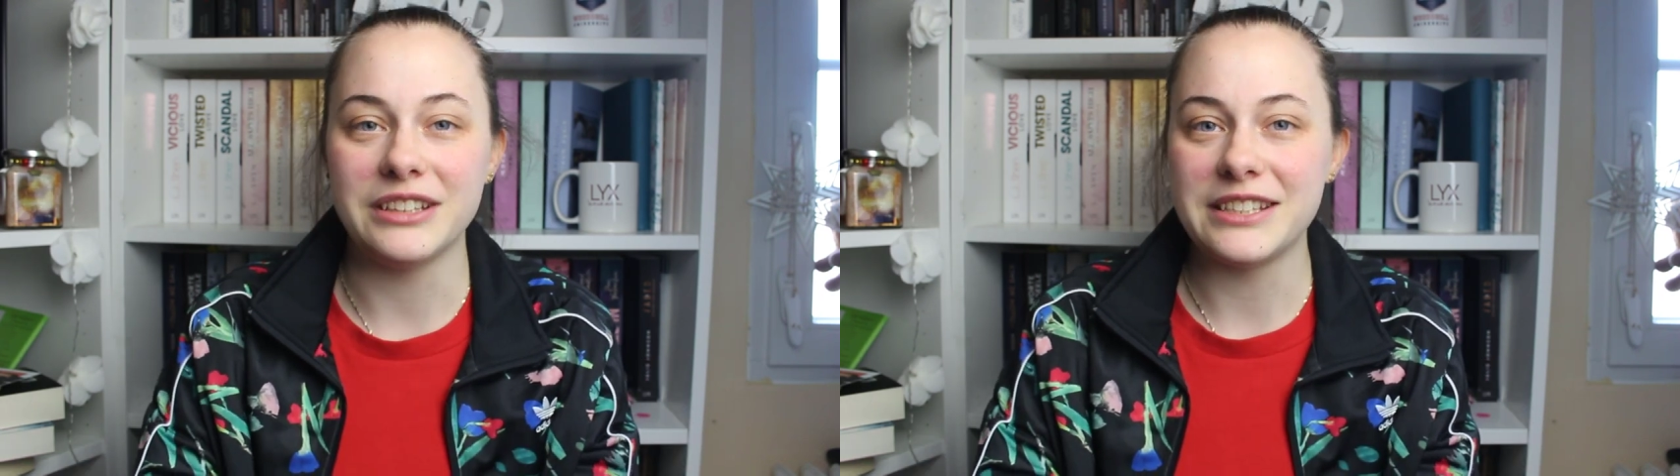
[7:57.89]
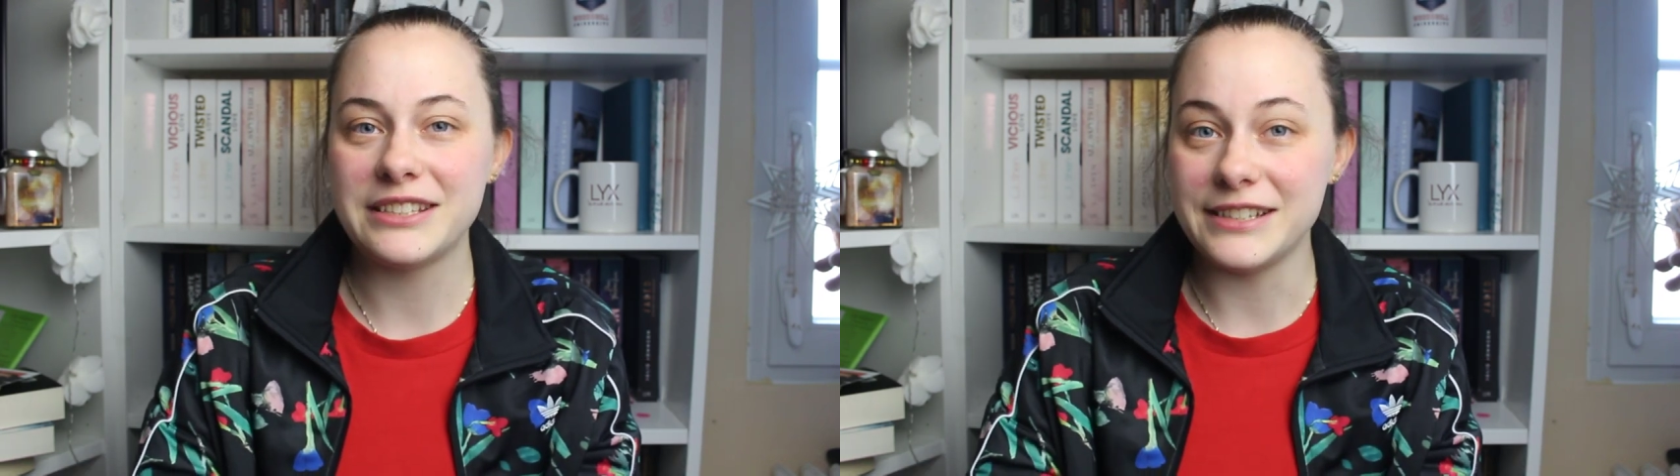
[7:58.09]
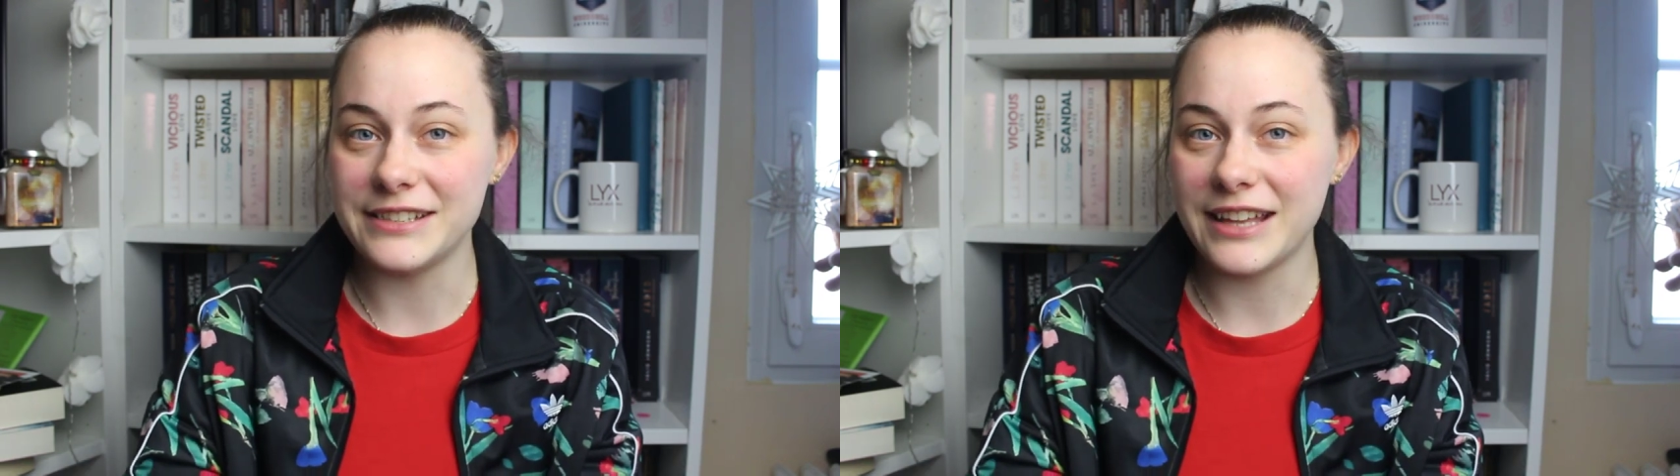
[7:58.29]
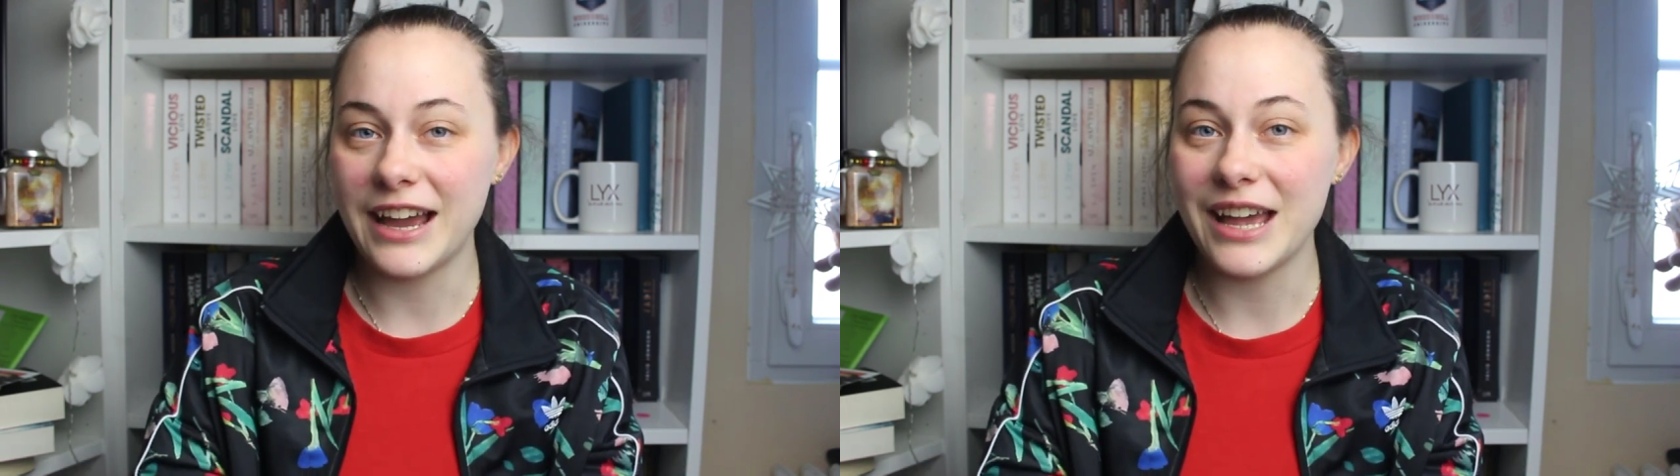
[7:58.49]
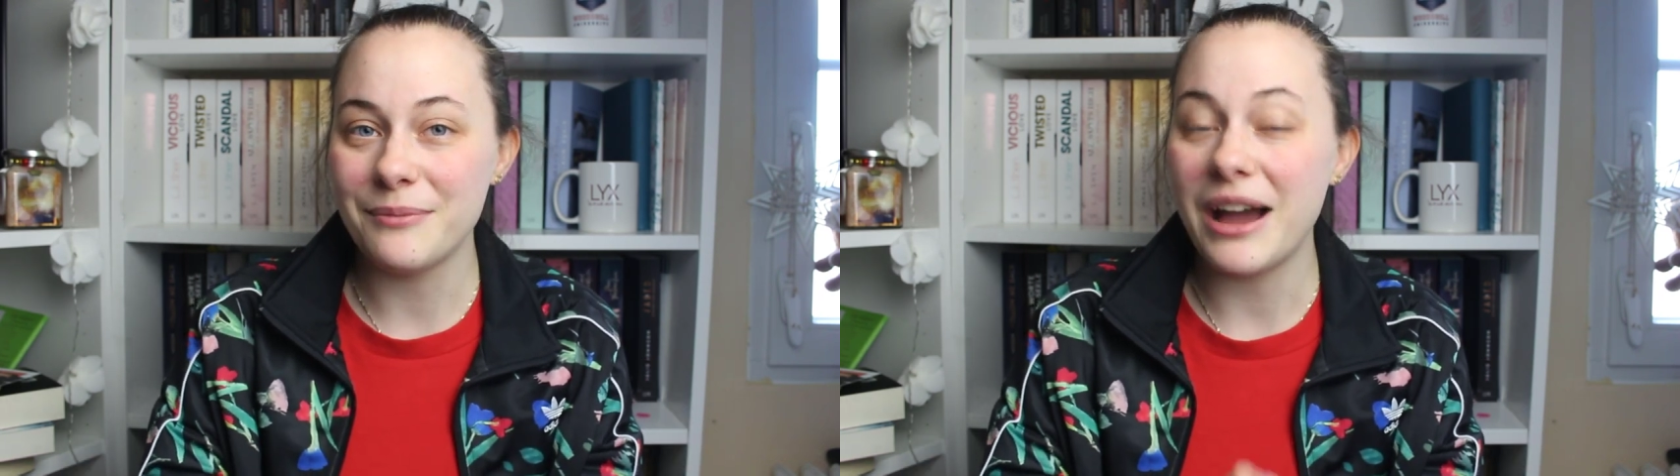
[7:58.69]
es ist diesen
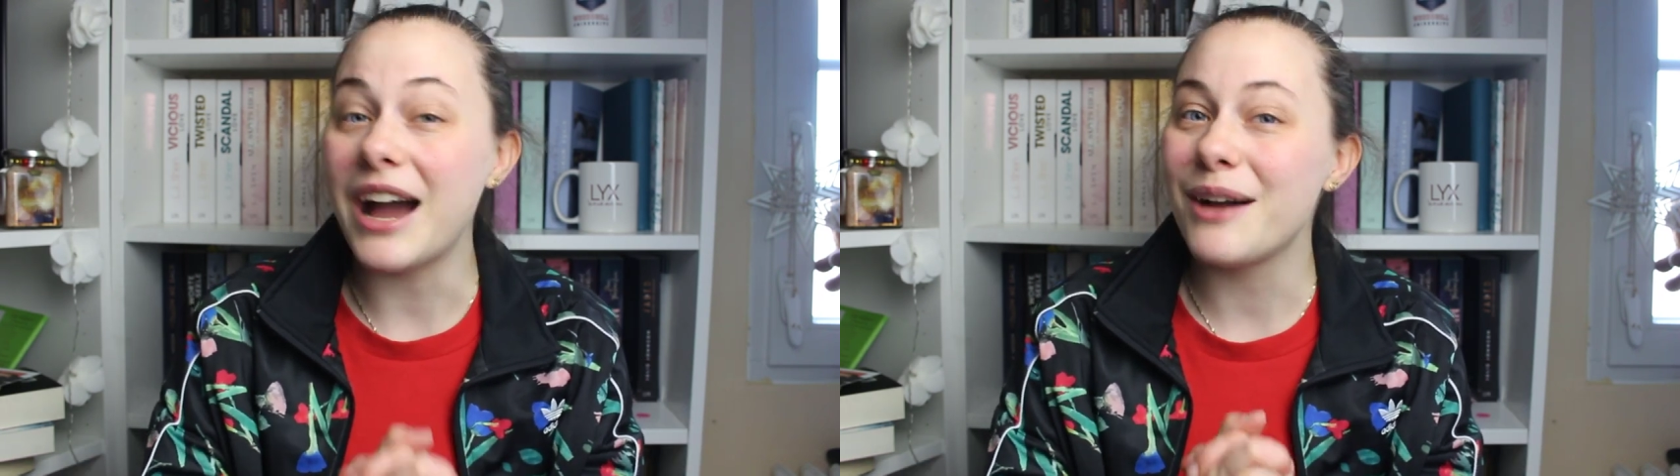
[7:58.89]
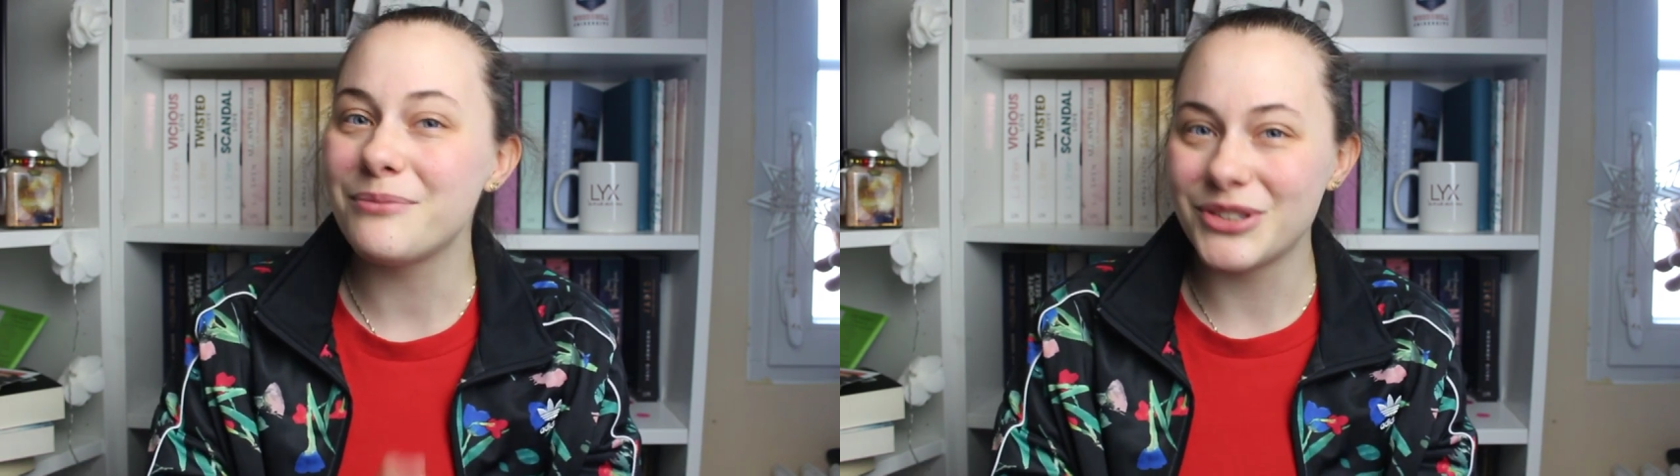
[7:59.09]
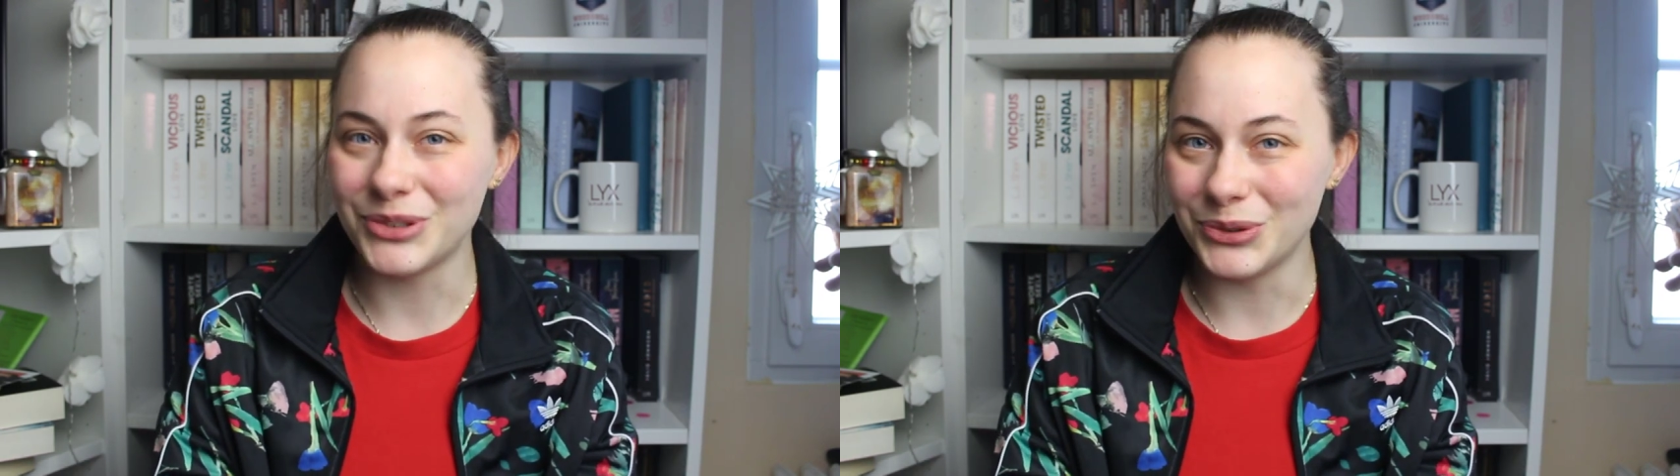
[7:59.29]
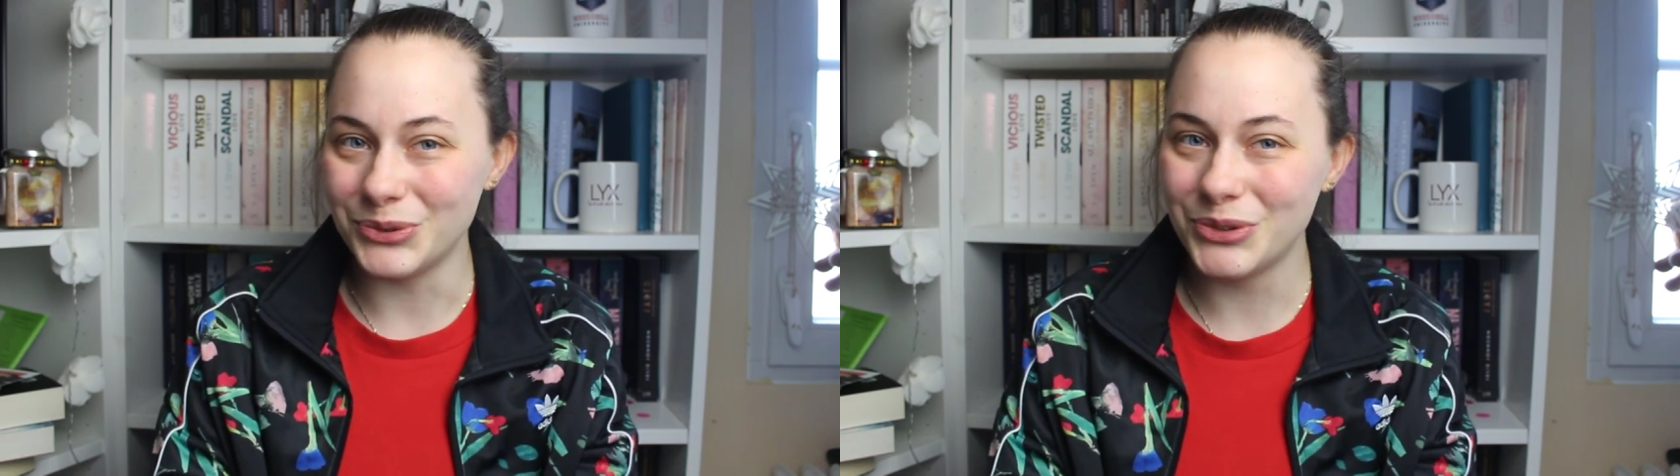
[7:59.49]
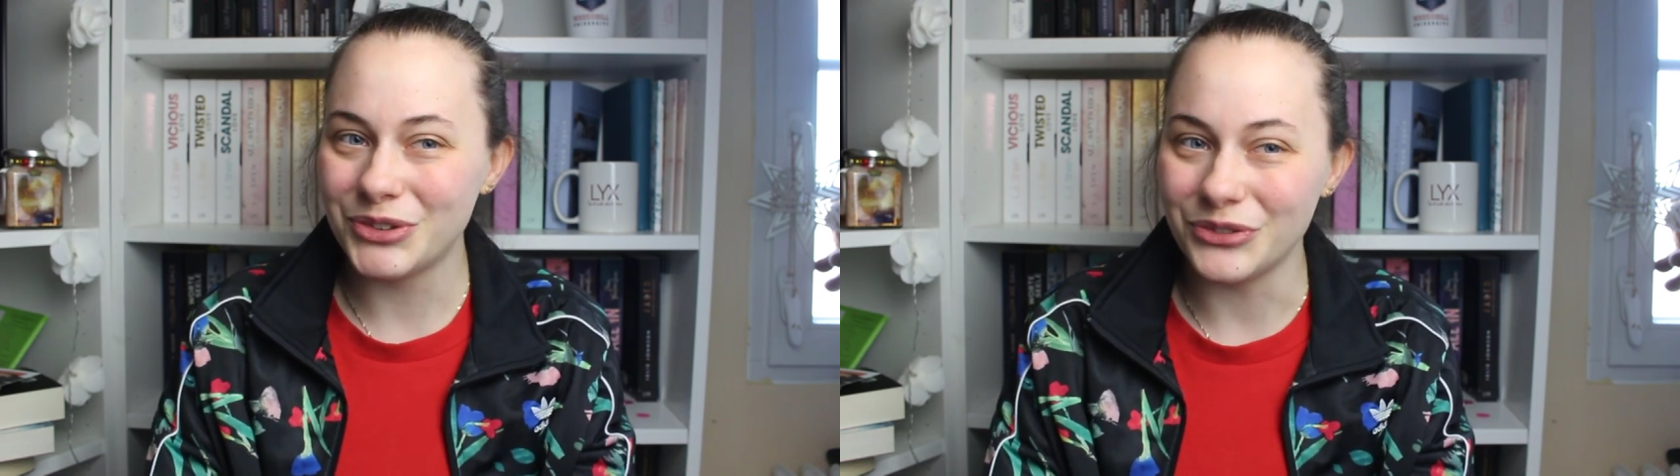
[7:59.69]
Hype
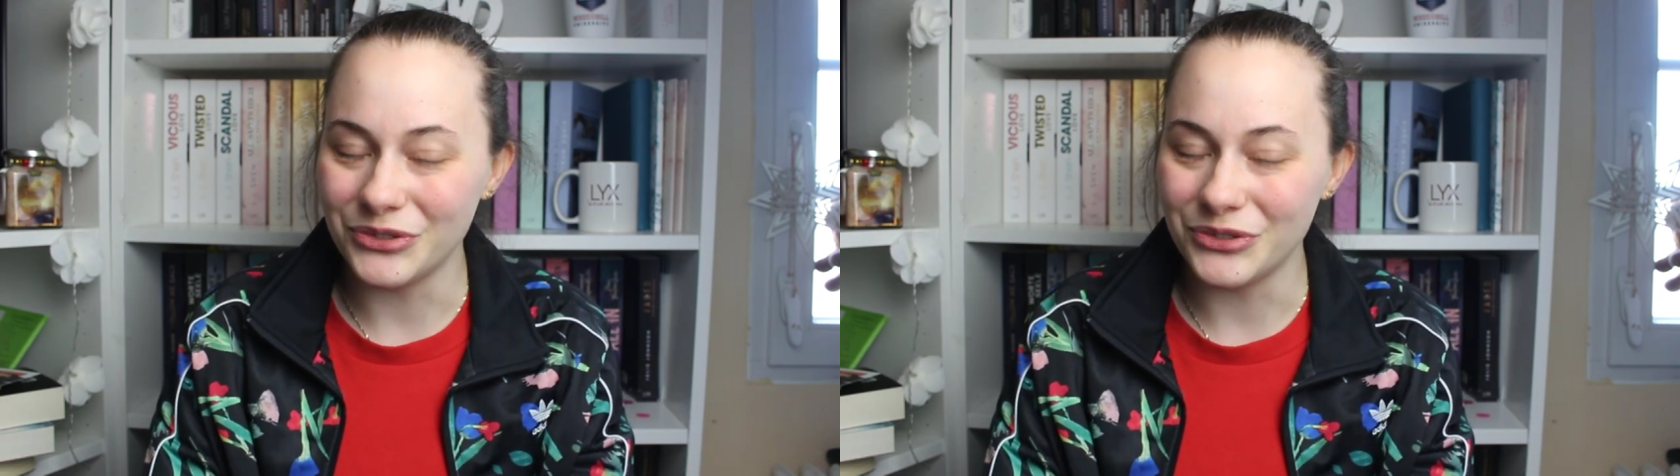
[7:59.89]
absolut